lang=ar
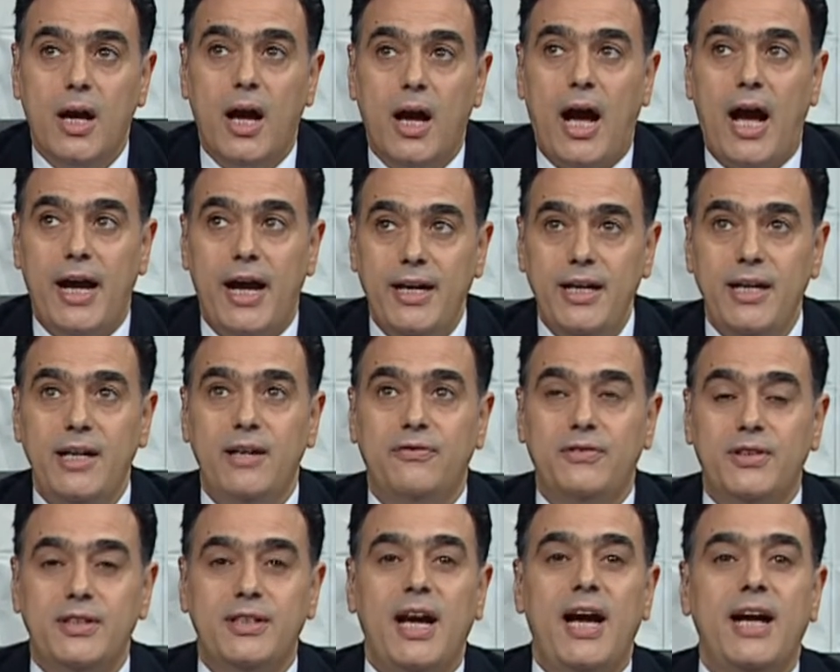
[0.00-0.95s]
حقيقي
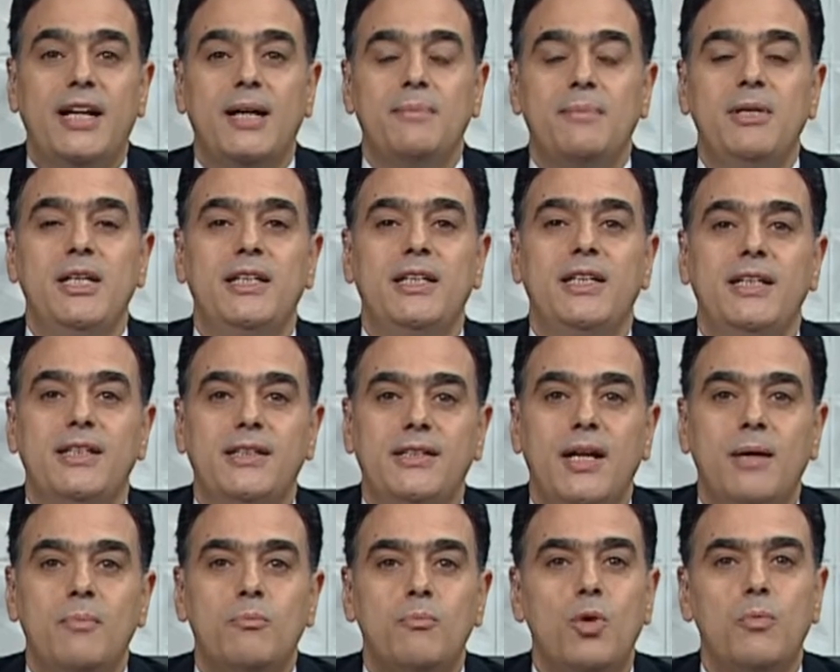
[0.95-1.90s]
افتتاح جميل
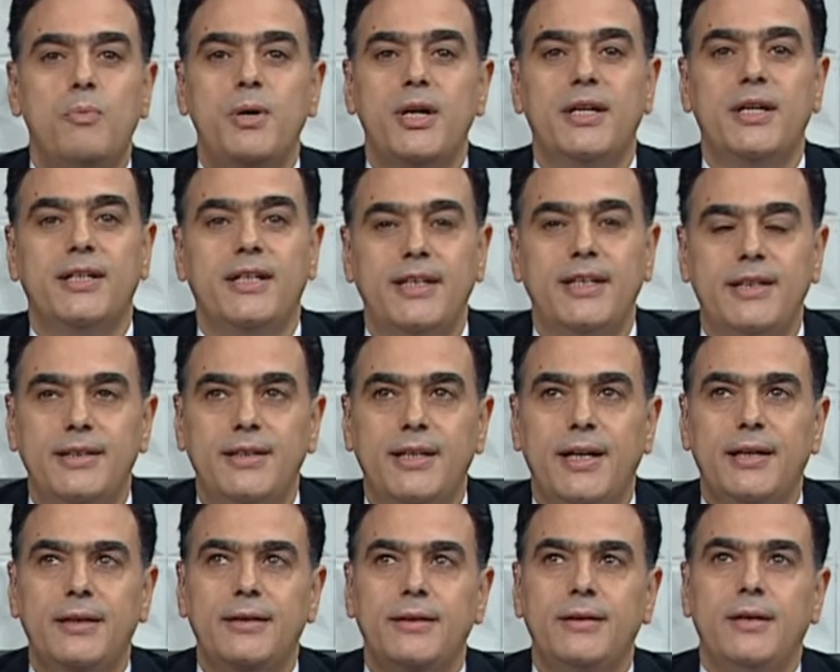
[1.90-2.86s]
جدا مبهر
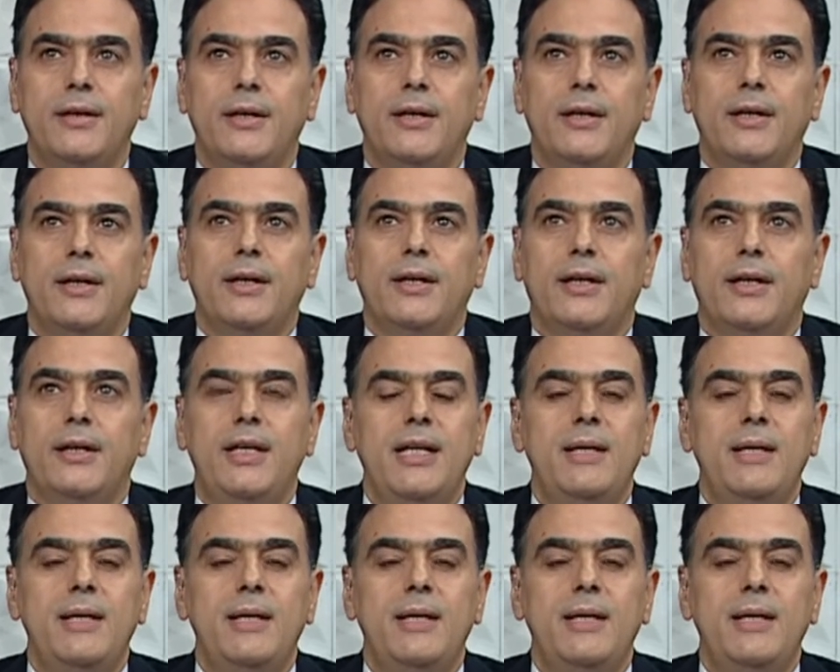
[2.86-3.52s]
جدا ليه